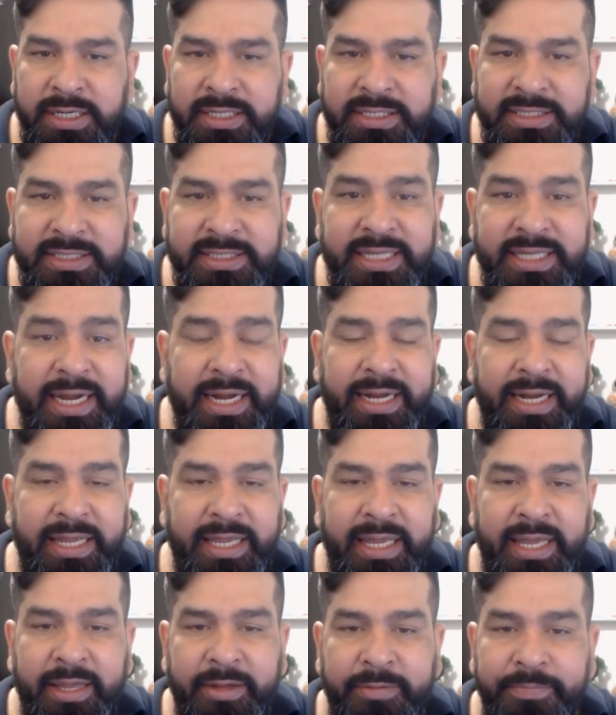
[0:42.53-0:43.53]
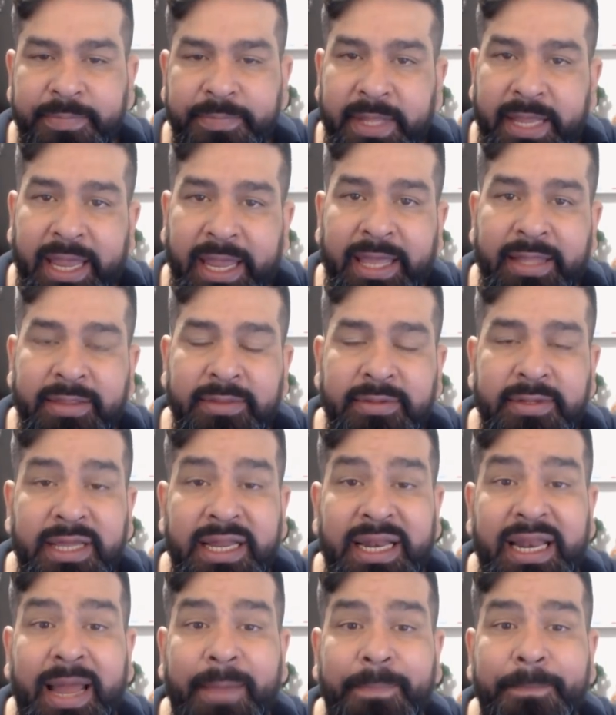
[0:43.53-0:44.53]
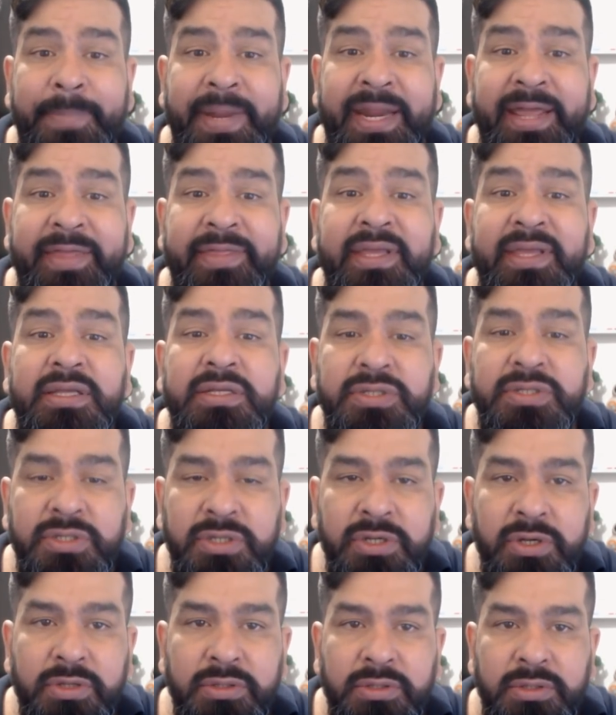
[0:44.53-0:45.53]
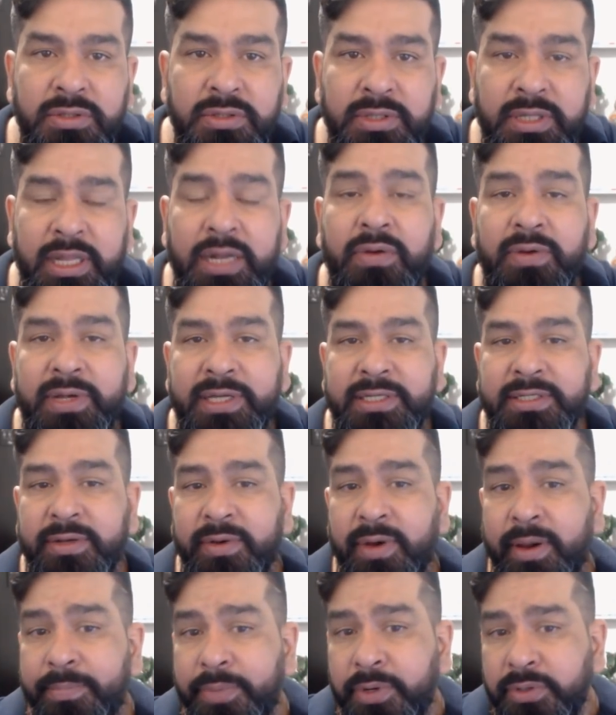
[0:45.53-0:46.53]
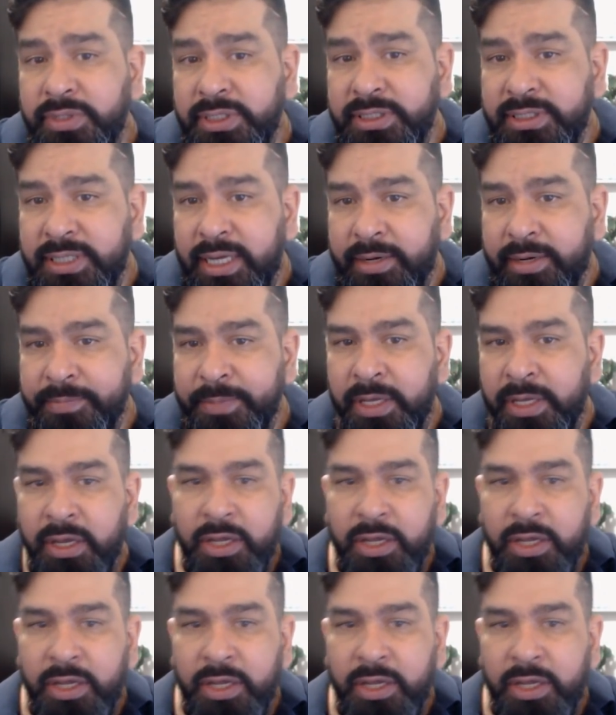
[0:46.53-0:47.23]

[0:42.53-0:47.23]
se rige en la predicción de lo que se va a procesar.